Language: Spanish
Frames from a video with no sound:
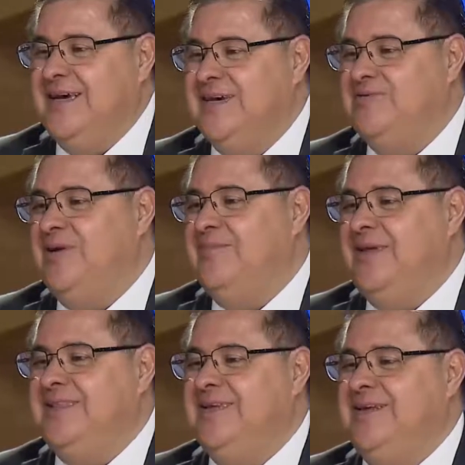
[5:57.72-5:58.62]

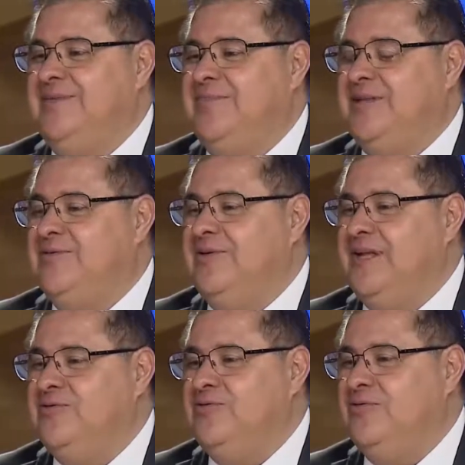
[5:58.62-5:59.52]
Actualmente el
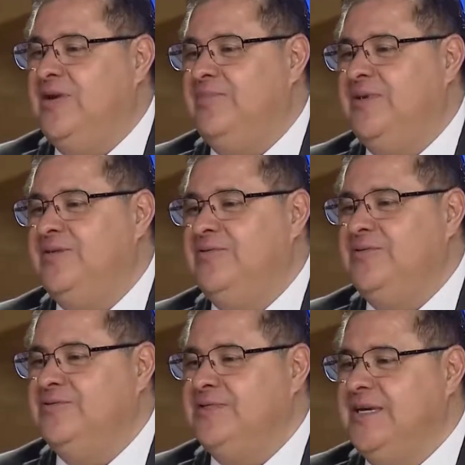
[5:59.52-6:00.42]
patronato no le ha pedido
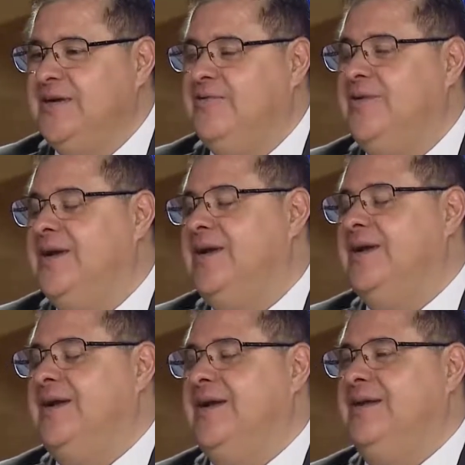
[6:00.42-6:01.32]
ni un 5
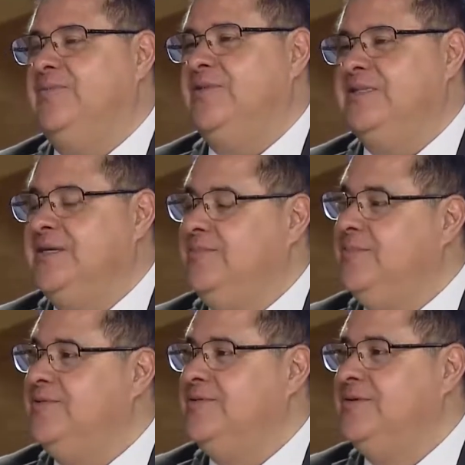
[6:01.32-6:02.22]
al, al
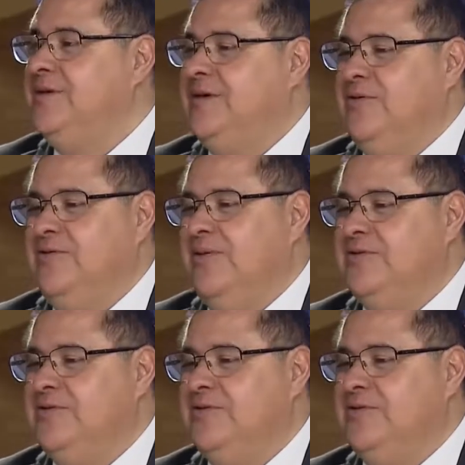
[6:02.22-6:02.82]
municipio, no ha